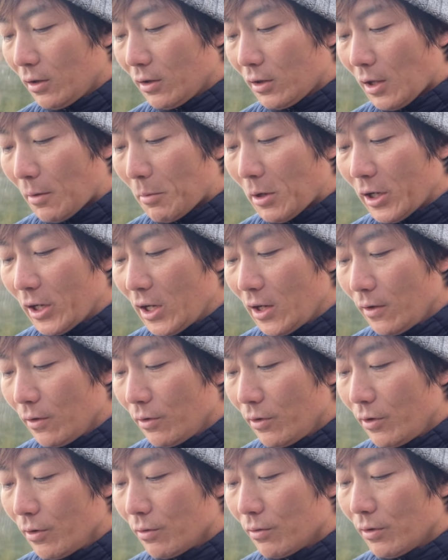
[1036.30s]
球に
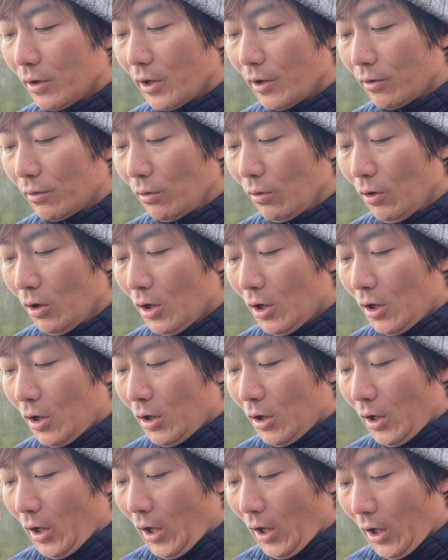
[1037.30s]
振り遅れると、
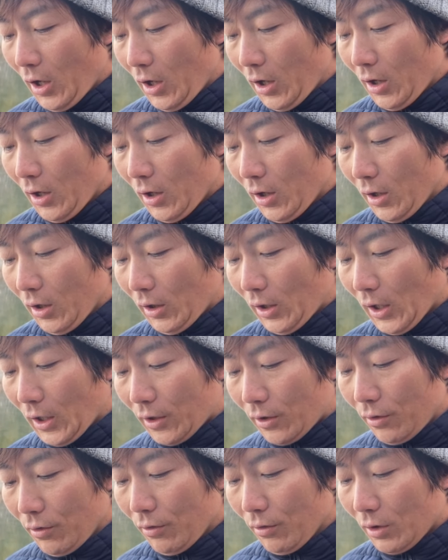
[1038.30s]
えー、打
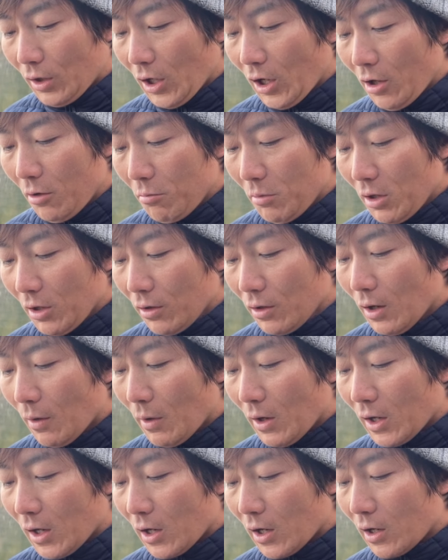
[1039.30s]
球タイミングが
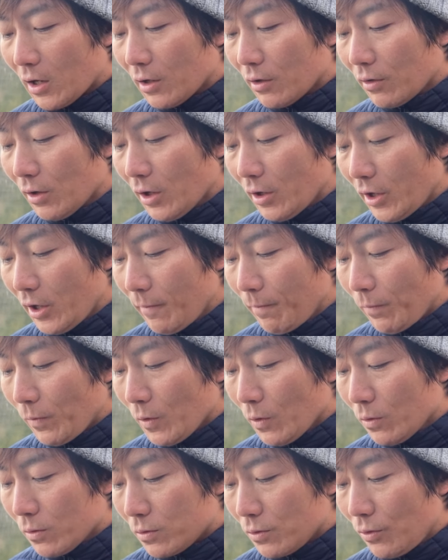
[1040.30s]
わからなくなり、
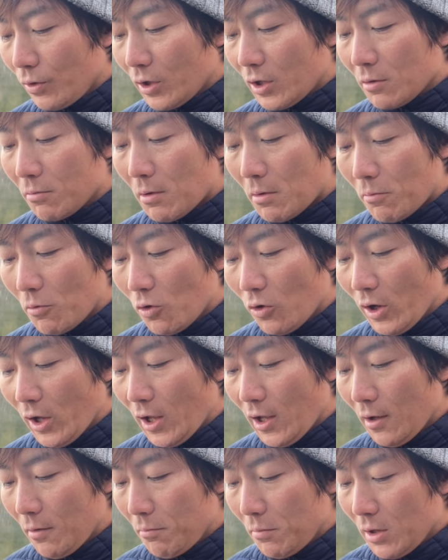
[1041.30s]
遅い球も、
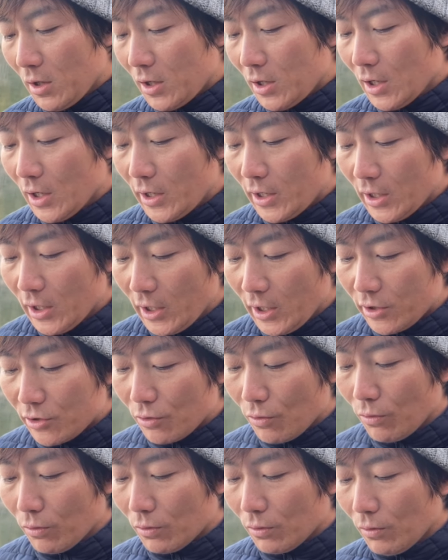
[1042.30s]
え右や左、
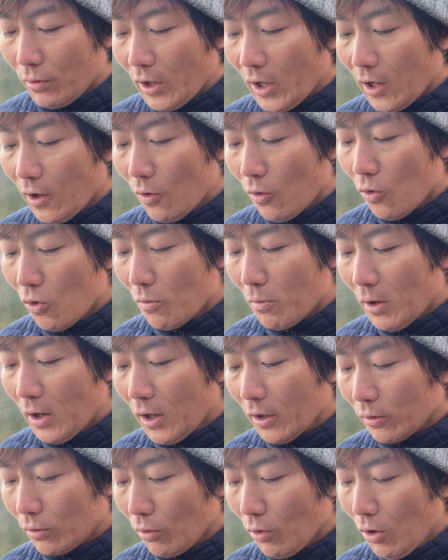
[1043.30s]
ショートや
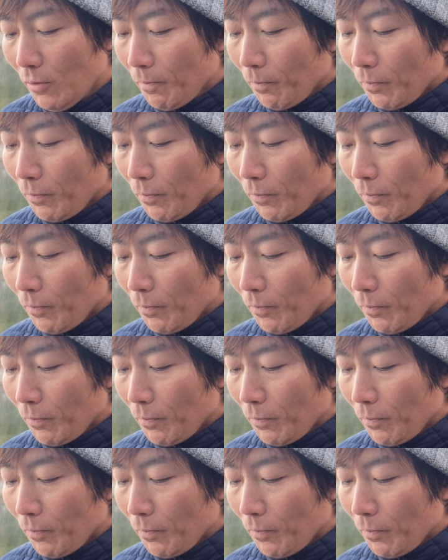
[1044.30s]
オーバーと、